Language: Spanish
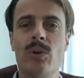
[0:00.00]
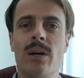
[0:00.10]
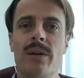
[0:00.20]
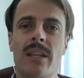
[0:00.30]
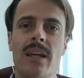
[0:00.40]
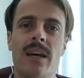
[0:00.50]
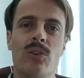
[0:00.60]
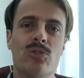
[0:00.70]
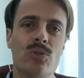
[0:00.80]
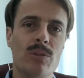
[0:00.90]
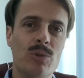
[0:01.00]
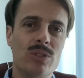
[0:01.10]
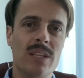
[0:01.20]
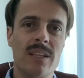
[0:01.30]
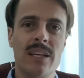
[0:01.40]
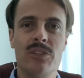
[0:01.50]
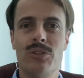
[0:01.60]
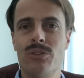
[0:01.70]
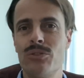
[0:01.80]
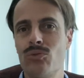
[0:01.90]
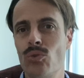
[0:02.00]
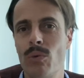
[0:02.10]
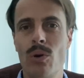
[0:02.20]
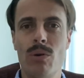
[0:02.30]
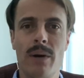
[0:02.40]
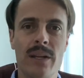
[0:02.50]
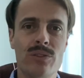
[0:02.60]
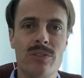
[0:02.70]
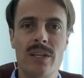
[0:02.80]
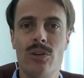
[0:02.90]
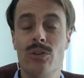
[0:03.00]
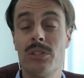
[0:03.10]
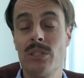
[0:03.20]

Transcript: la verdad, en los últimos 10 años tuvo varios CEOs,